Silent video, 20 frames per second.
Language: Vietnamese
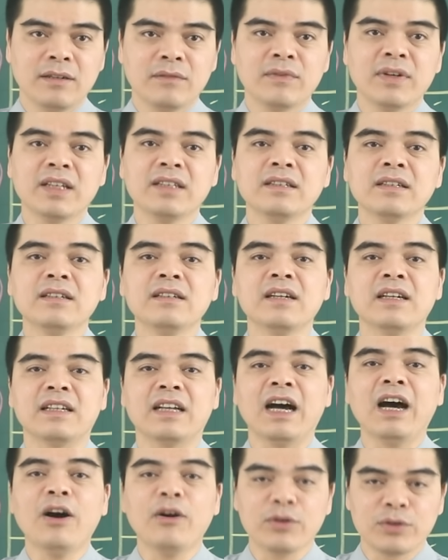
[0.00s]
với những người
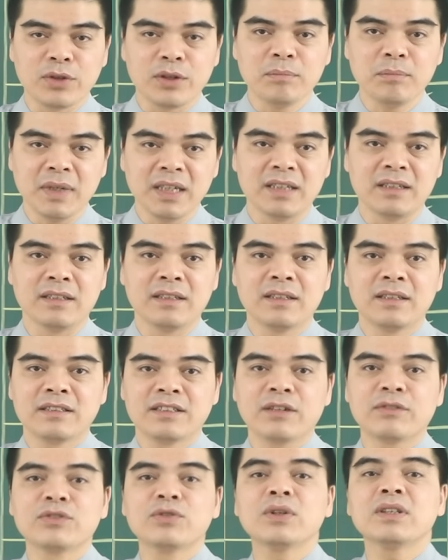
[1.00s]
đã hậu thuẫn mình
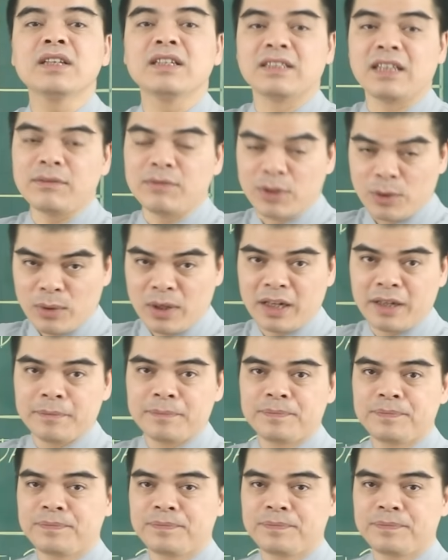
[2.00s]
trong suốt thời gian vừa qua.